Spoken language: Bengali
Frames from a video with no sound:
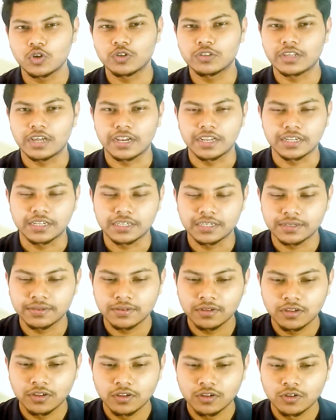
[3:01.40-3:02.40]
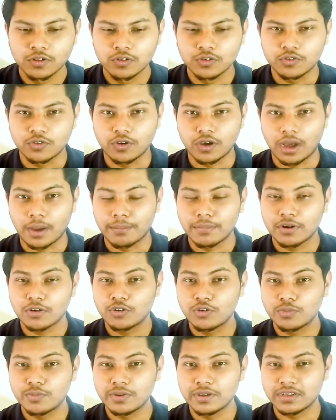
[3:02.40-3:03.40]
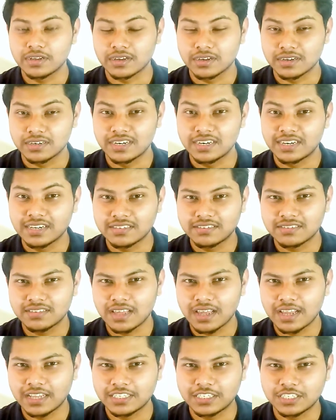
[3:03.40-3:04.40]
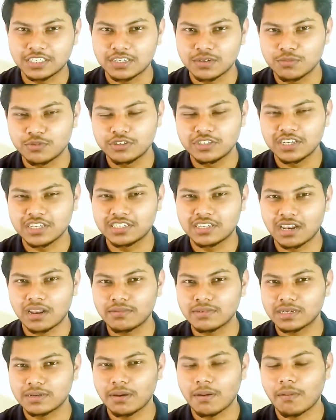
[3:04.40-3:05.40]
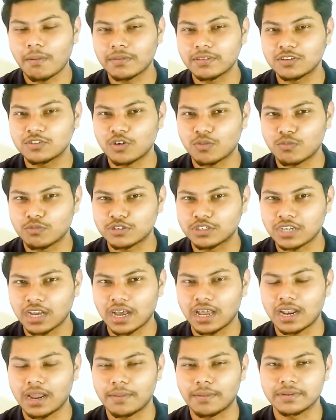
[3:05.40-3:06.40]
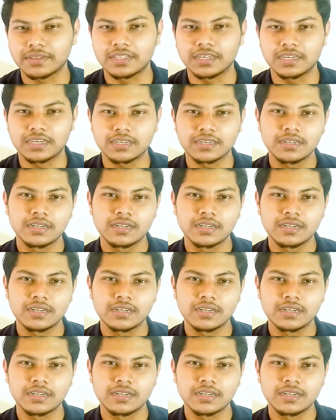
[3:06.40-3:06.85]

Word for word: তারিখ তো আমরা খুব ডিটেলসে এই জিনিসটা বুঝিয়েছিলাম কীভাবে আমাদের জন্মসাল আমাদের